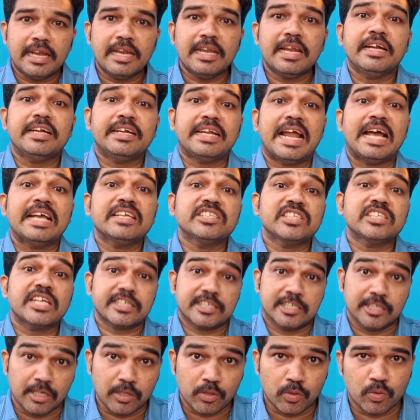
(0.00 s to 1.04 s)
நல்ல
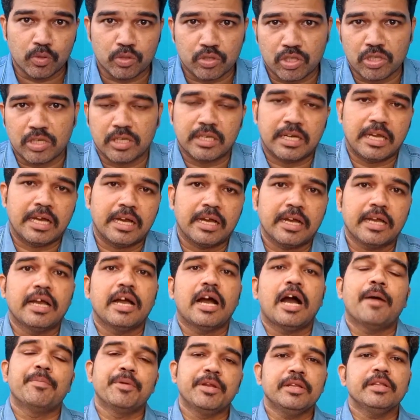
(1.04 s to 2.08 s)
டிரான்சாக்ஷனை கொடுத்துருக்காங்க
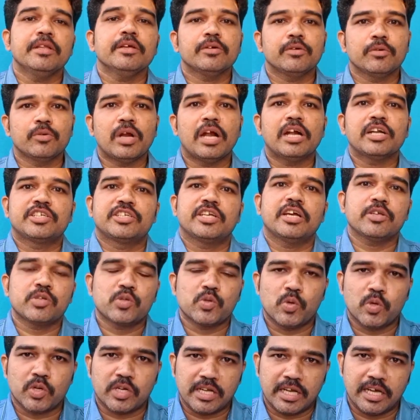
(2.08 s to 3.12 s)
அப்படின்னு குருநாத் ஷா
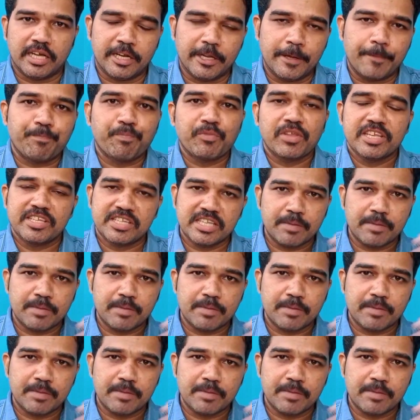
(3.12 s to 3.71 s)
சொல்றாரு